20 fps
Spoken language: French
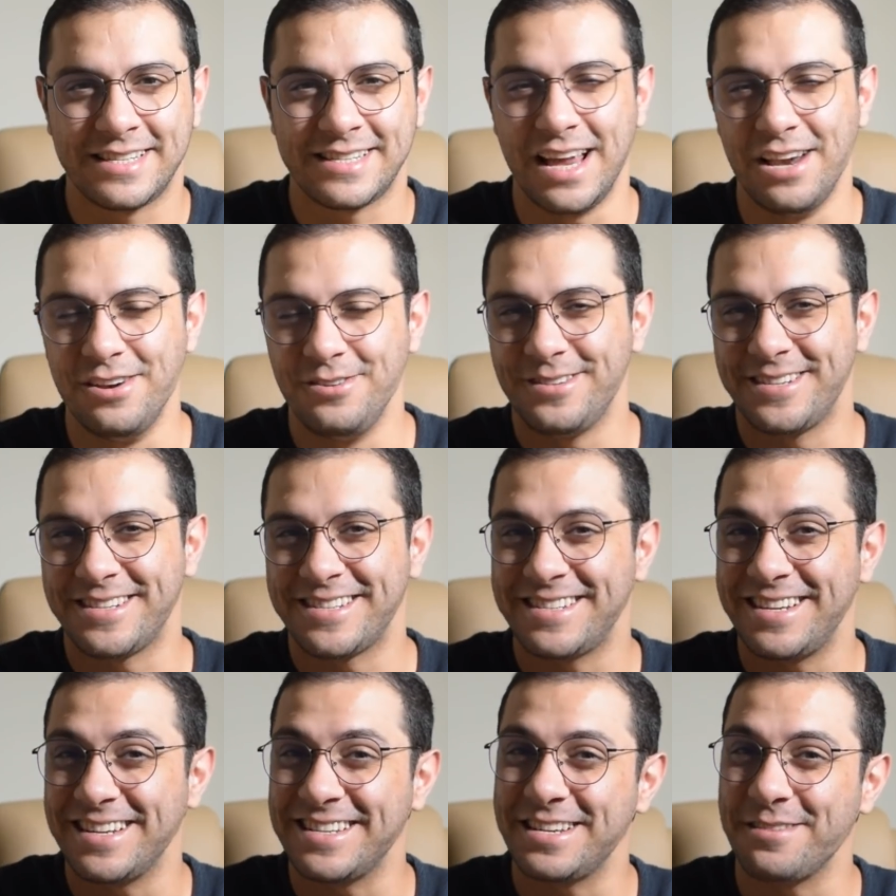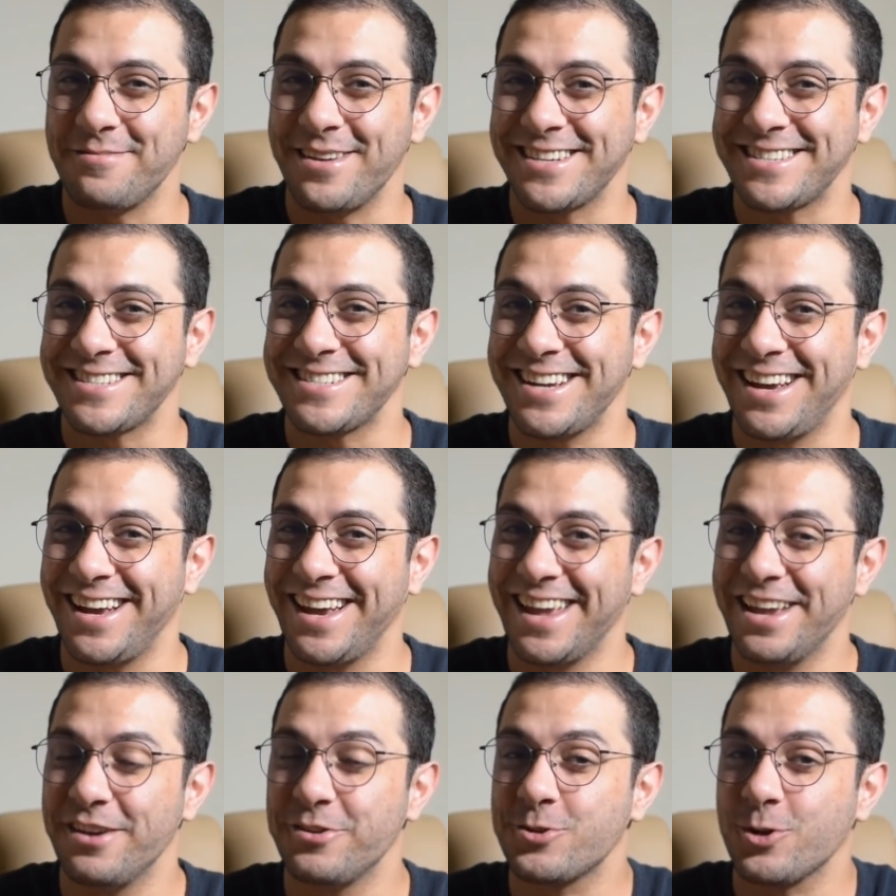Salut, c'est
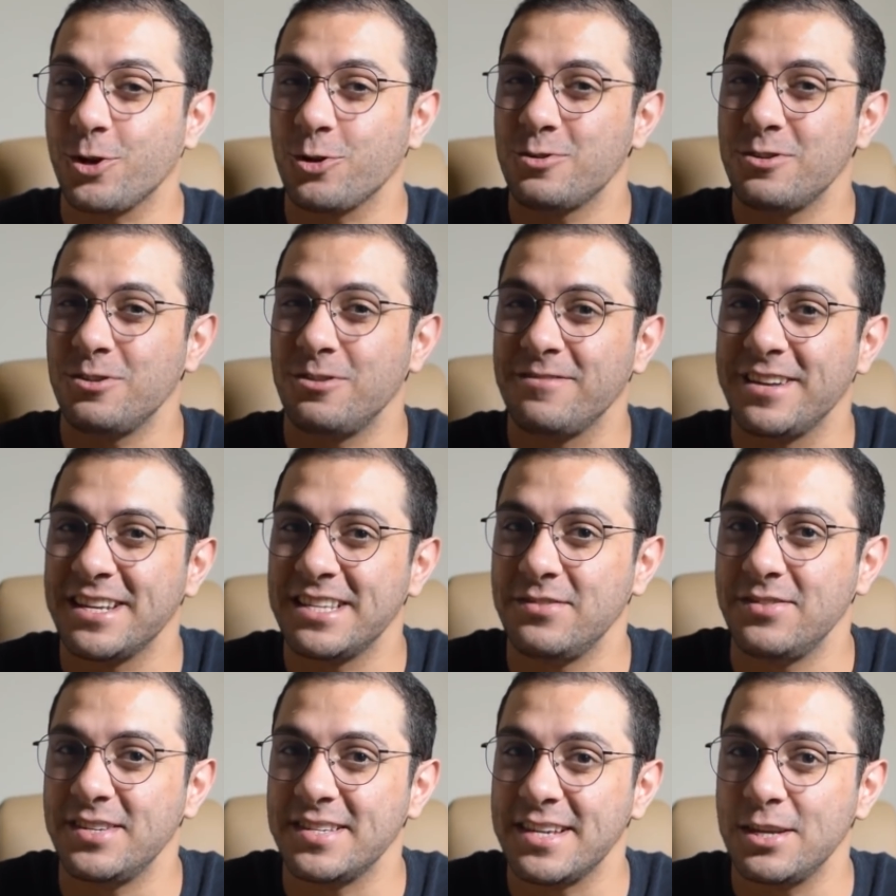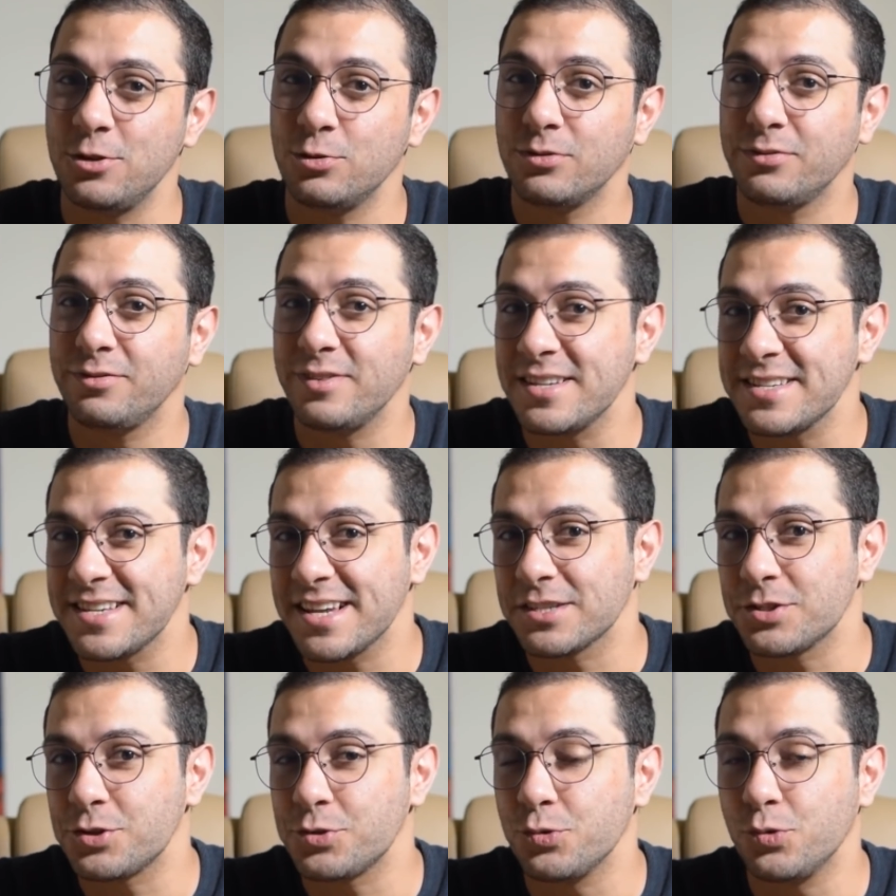Sébastien et aujourd'hui on va diviser nos
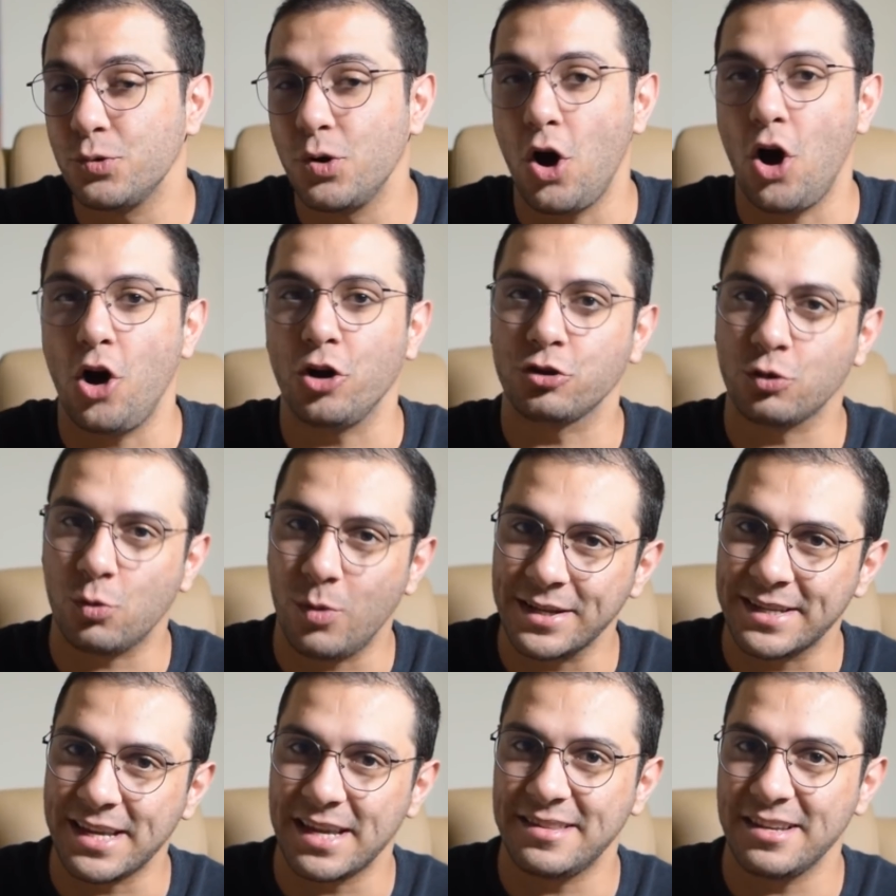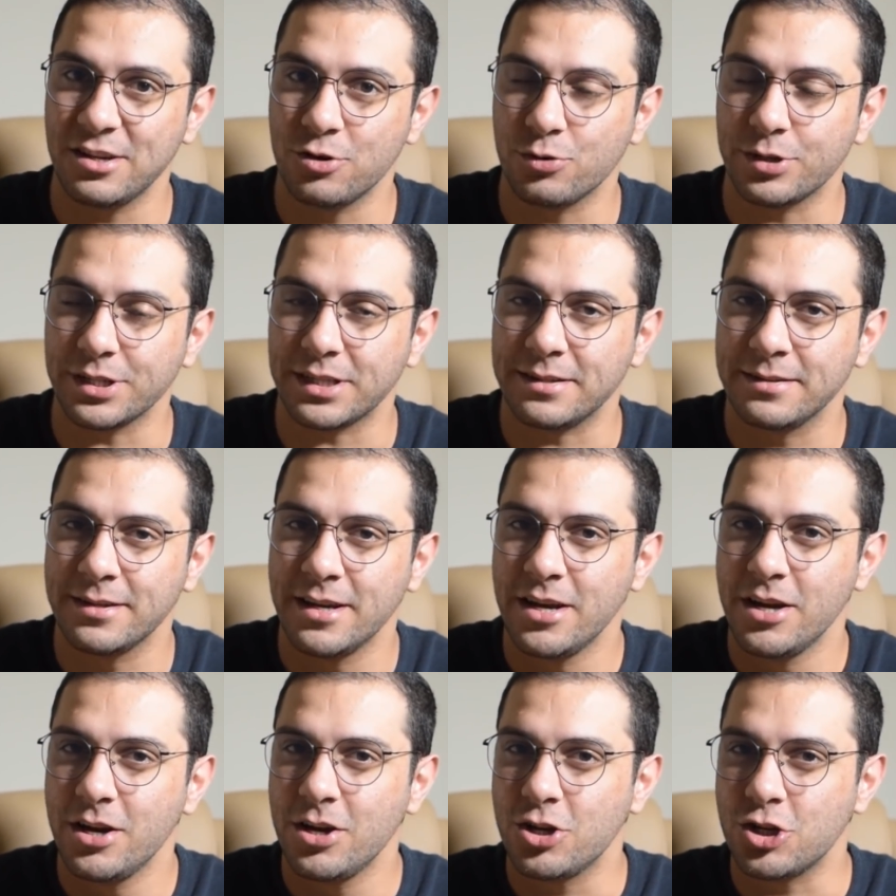20 actions en 3 catégories.